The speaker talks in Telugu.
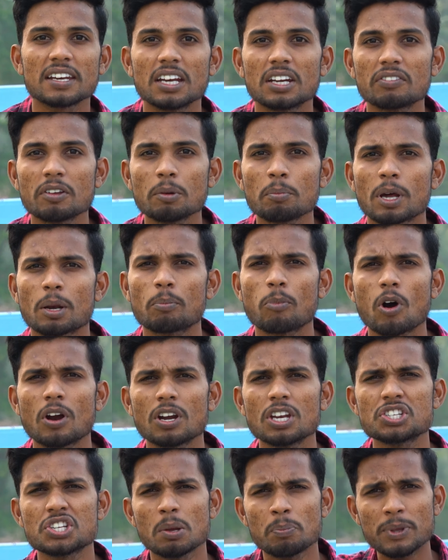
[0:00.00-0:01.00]
అనేటివి మన
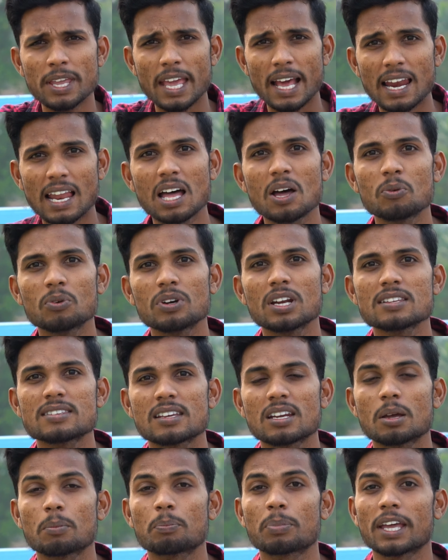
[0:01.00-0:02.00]
బాడీ షేప్ ఎలా ఉన్నా
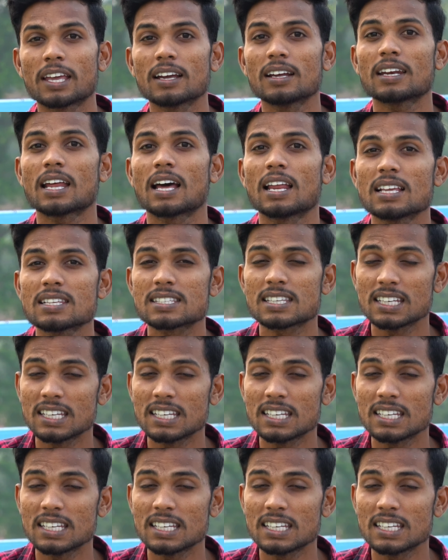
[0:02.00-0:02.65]
సరే పైగా నాలా